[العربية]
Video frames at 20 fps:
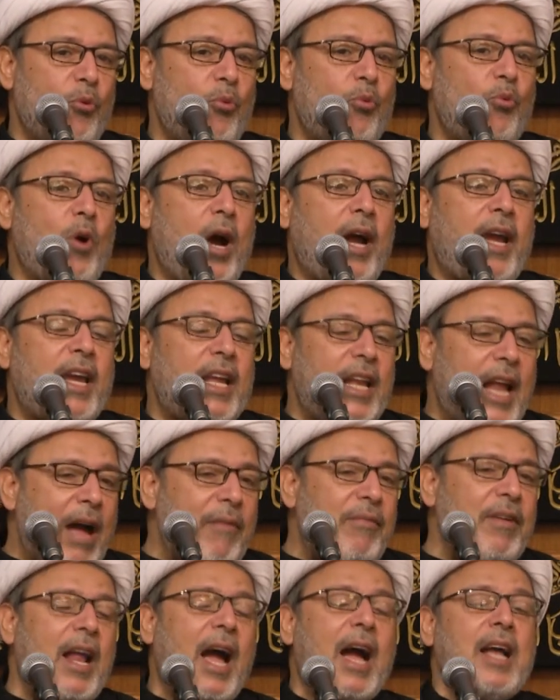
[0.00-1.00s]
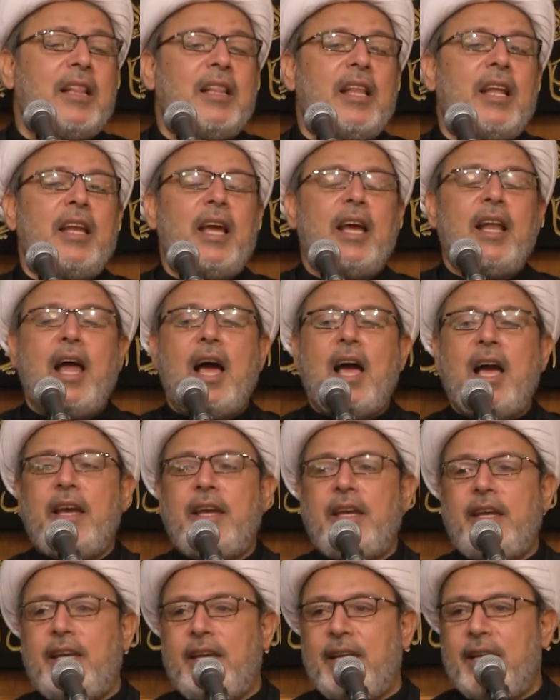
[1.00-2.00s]
وخلاف العدل
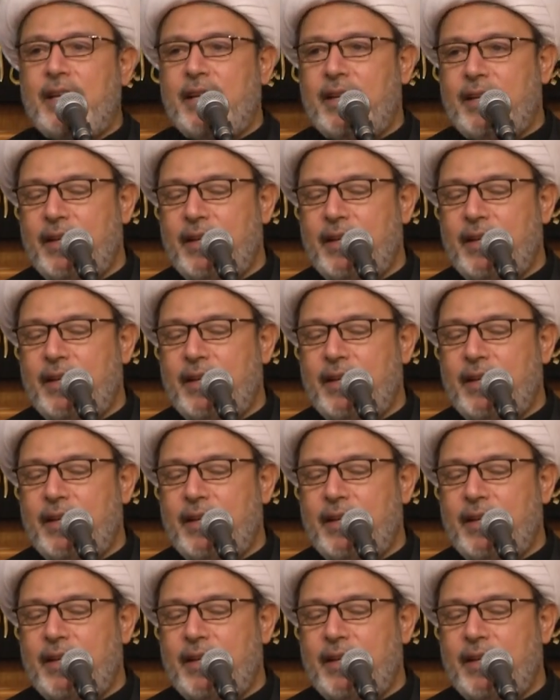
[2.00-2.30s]
الإلهي